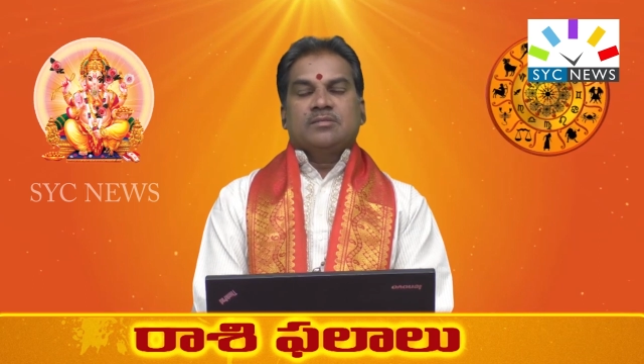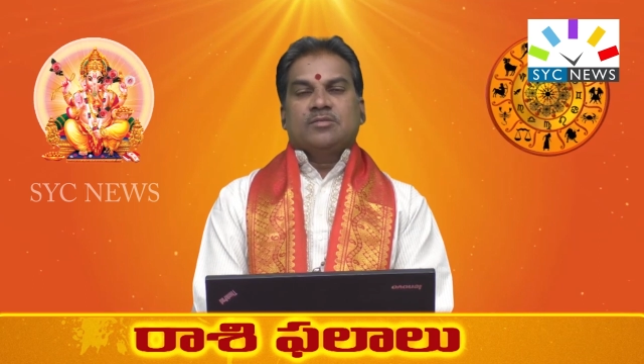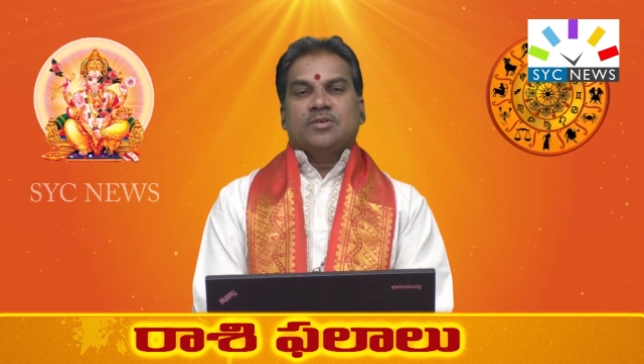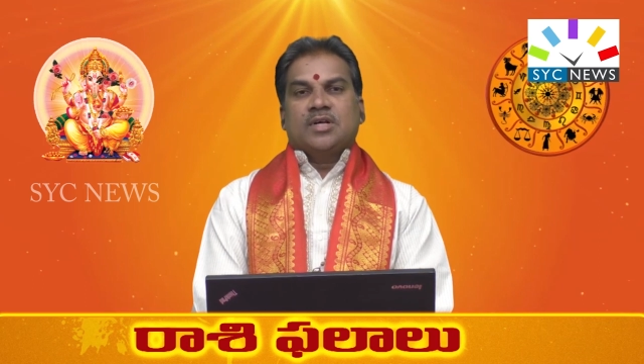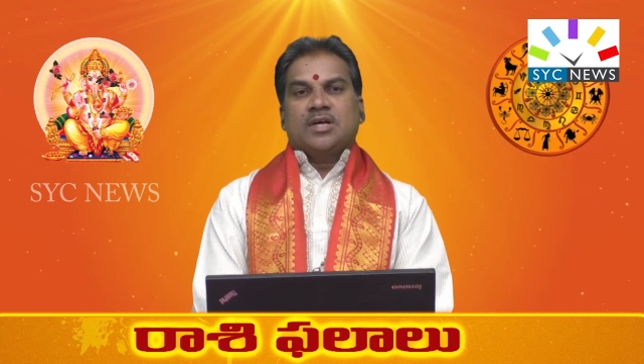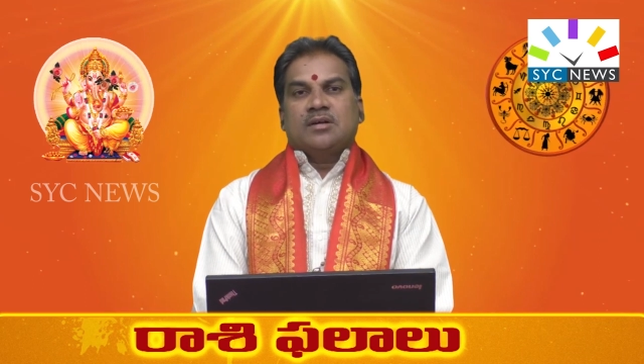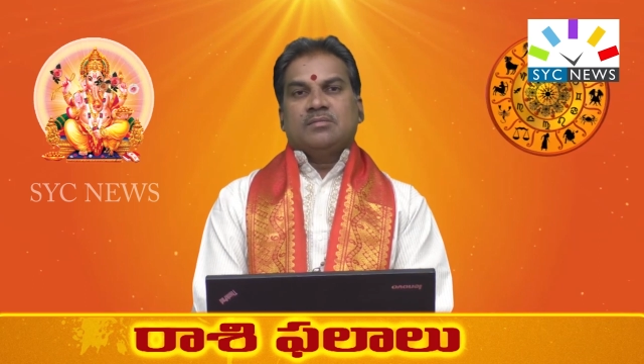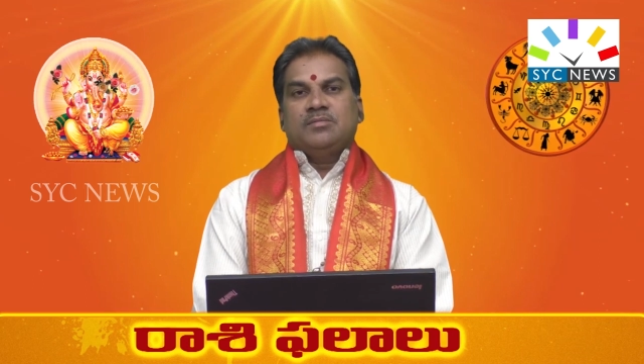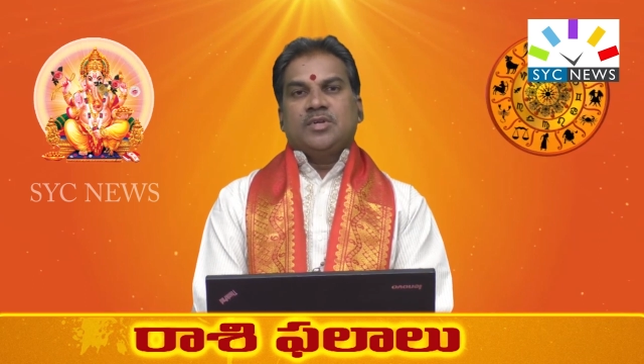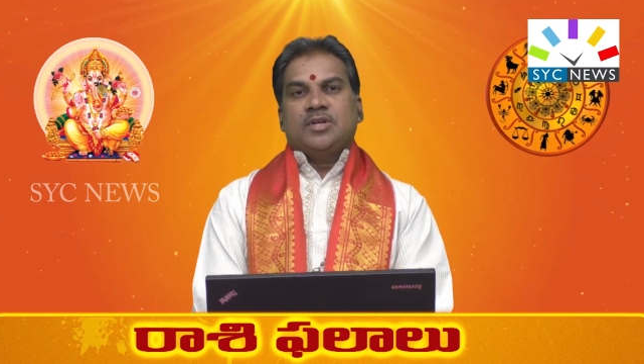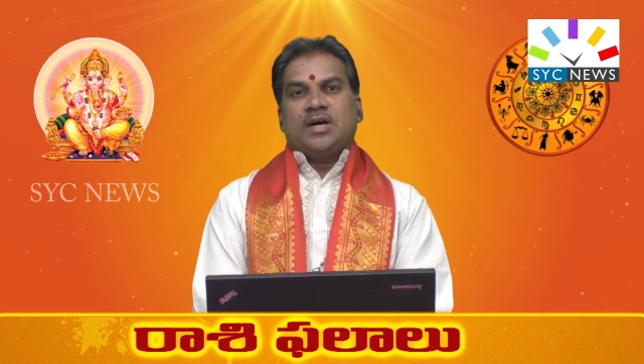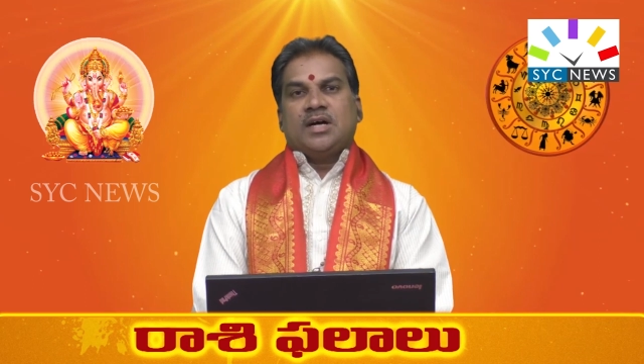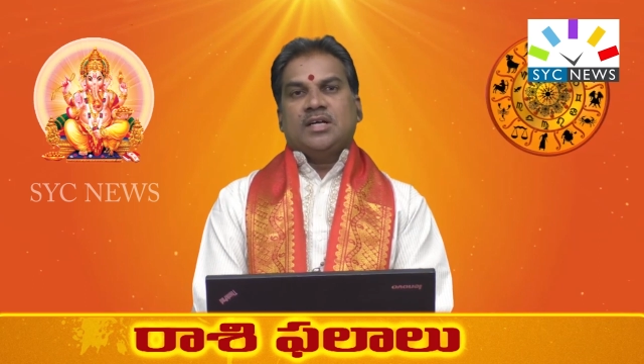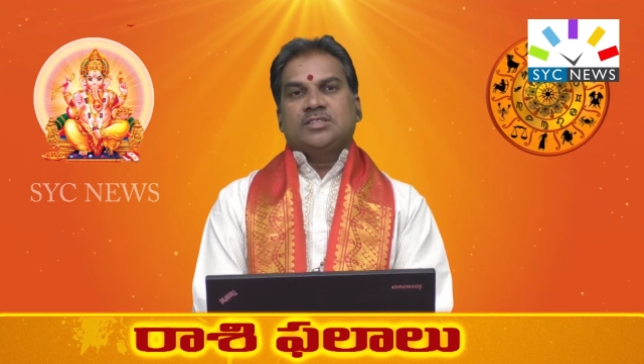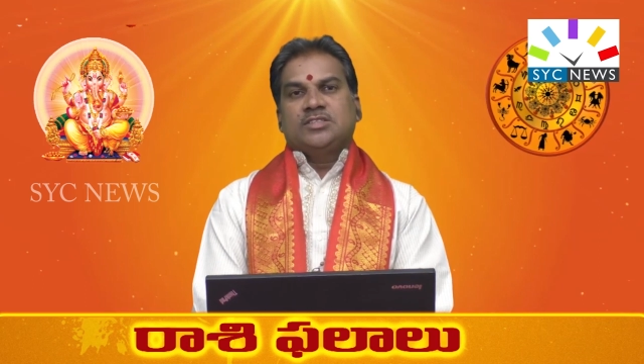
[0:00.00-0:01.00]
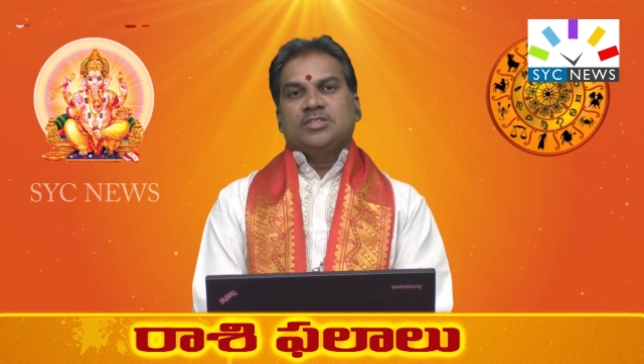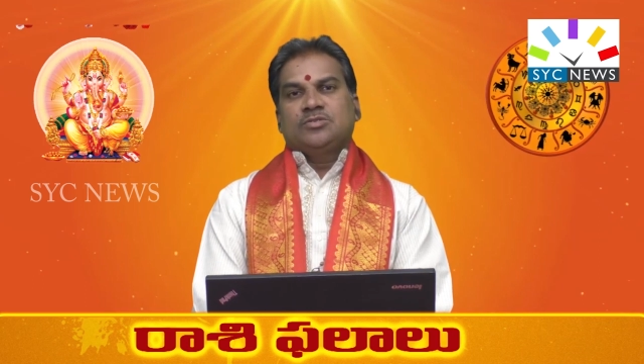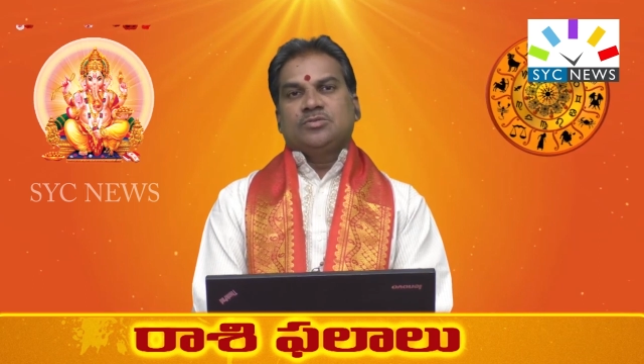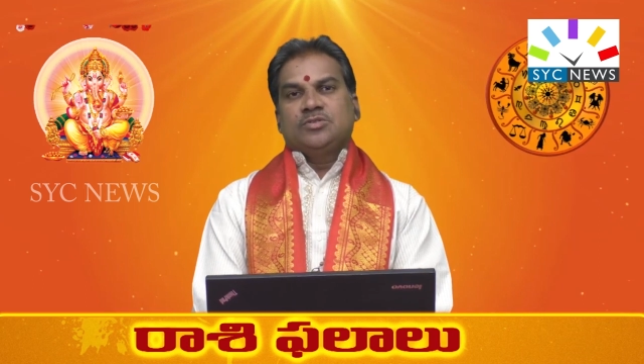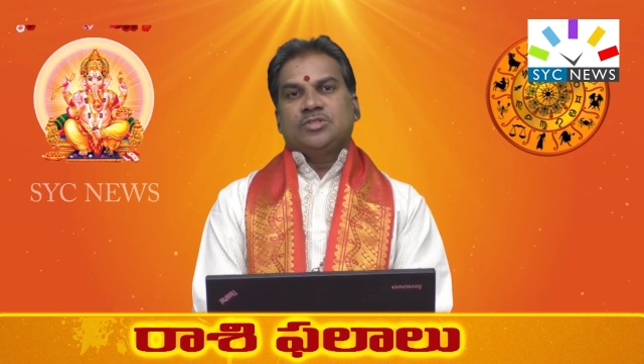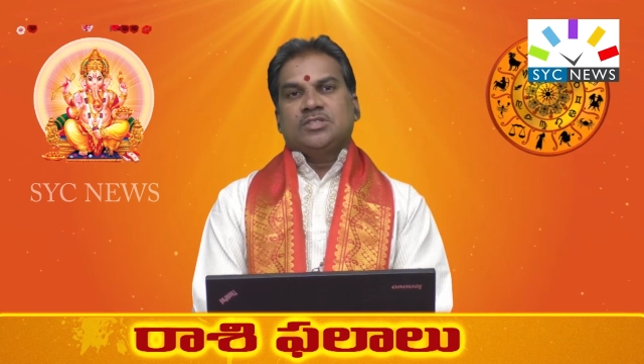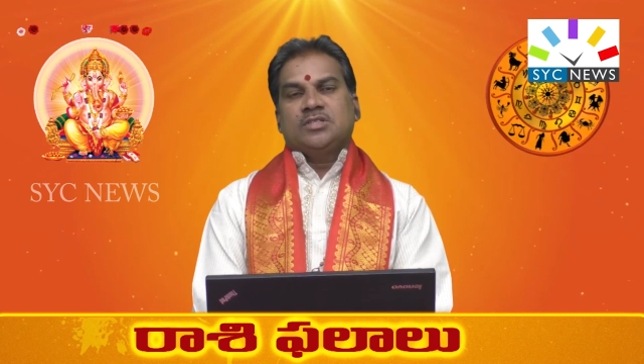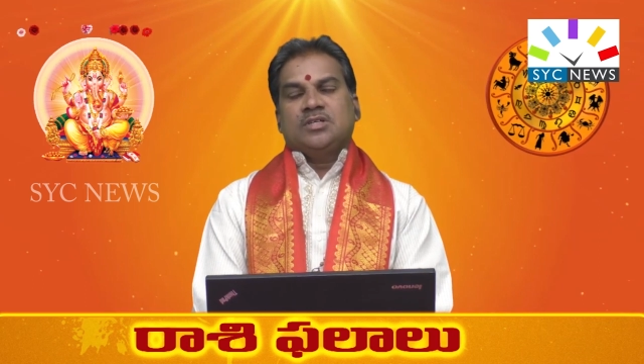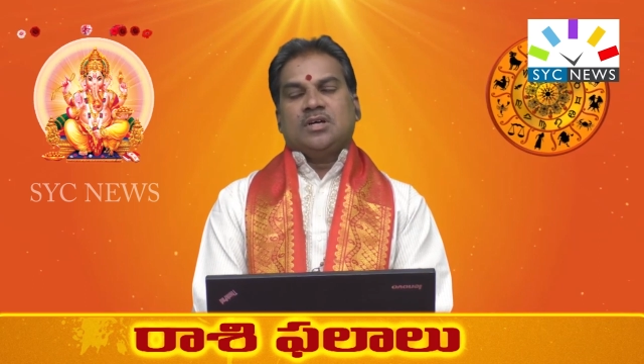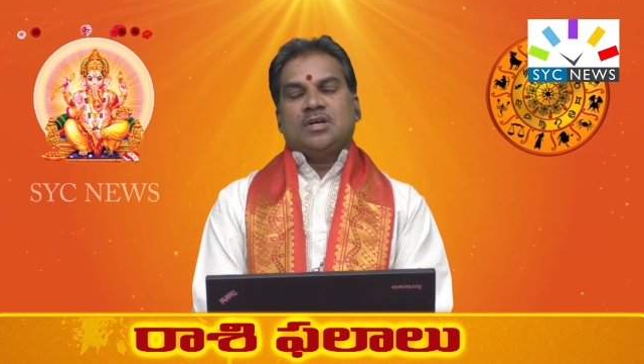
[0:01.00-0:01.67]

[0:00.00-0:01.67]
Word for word: కూడా మీరు ఆచితూచి